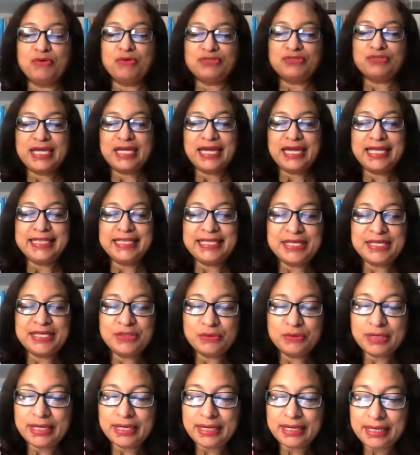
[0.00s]
Eh, Juan José,
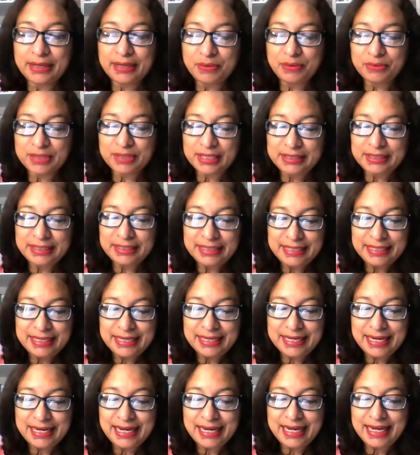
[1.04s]
entiendo que usted
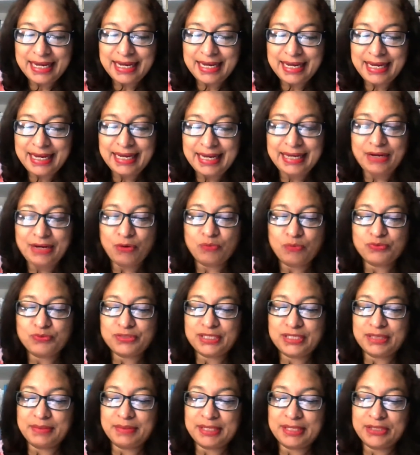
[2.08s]
dirige el
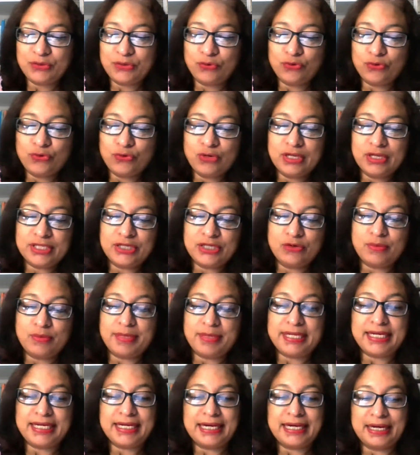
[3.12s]
Observatorio
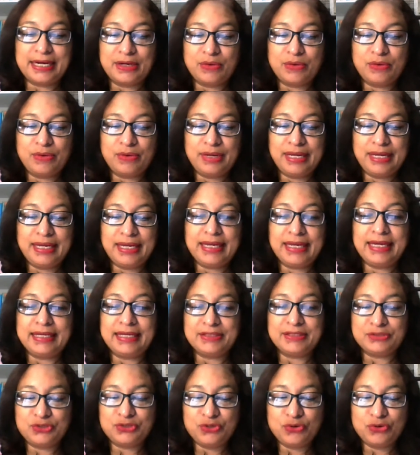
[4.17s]
Latinoamericano
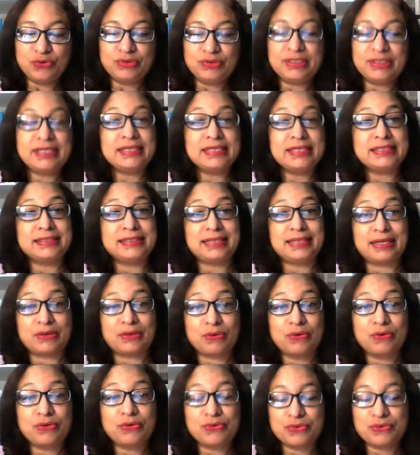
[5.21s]
en Gestión de
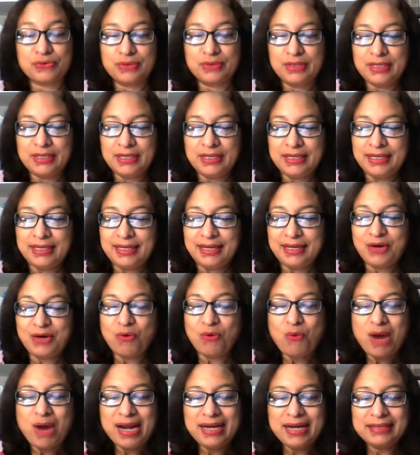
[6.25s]
Desarrollo.
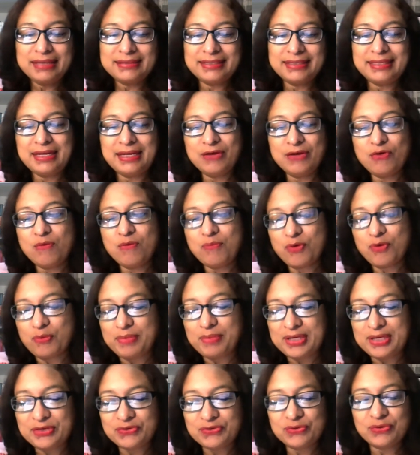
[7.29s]
Eh, ¿Cuál sería el
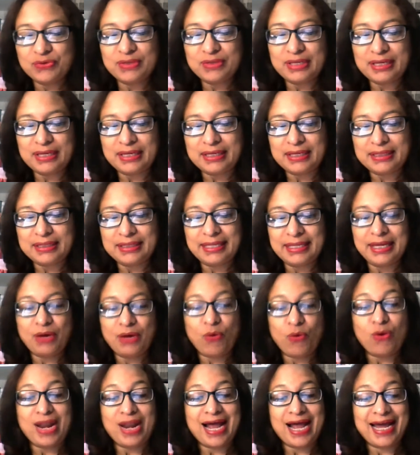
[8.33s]
compromiso de,
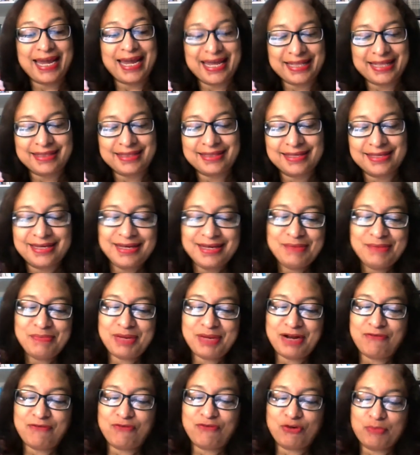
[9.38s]
de e
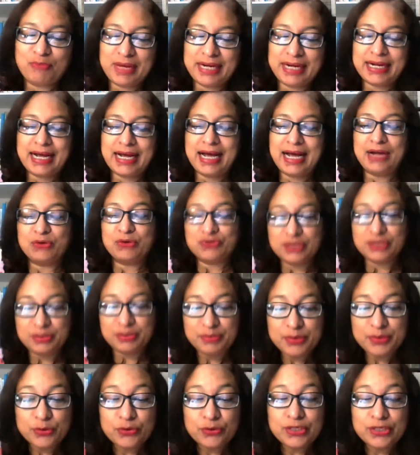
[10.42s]
para formar a
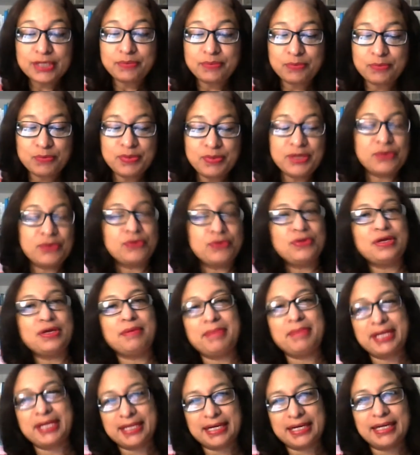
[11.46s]
los servidores
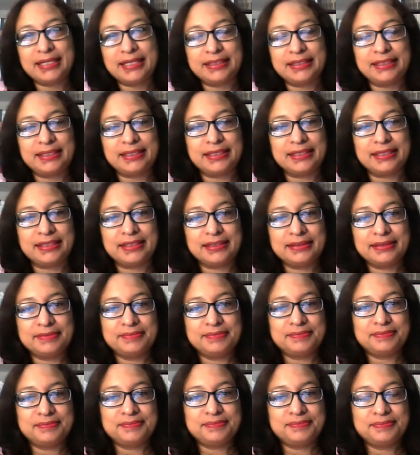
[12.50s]
públicos de América Latina?
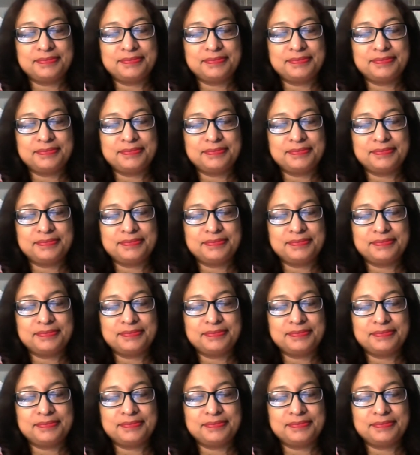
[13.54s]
